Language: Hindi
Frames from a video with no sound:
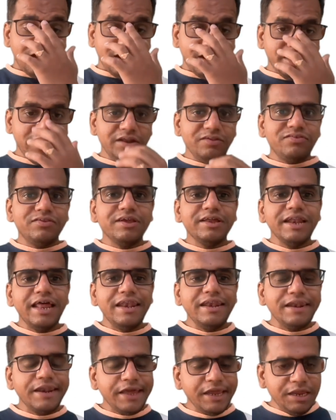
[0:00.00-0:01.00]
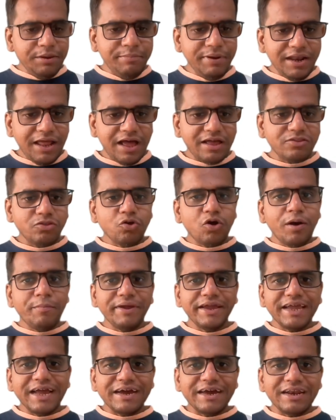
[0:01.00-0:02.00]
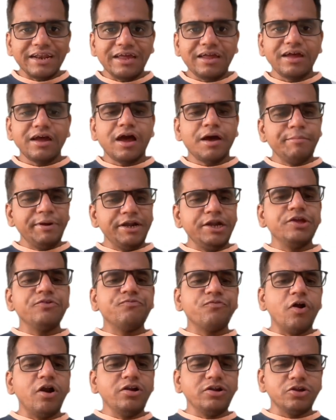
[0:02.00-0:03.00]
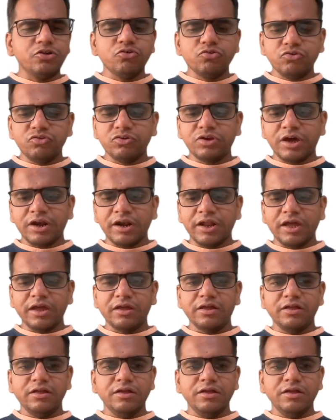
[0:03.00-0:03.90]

अगर सिग्नल नहीं मिला तो हमें क्या करना है हमें डिफॉल्ट यूज करना है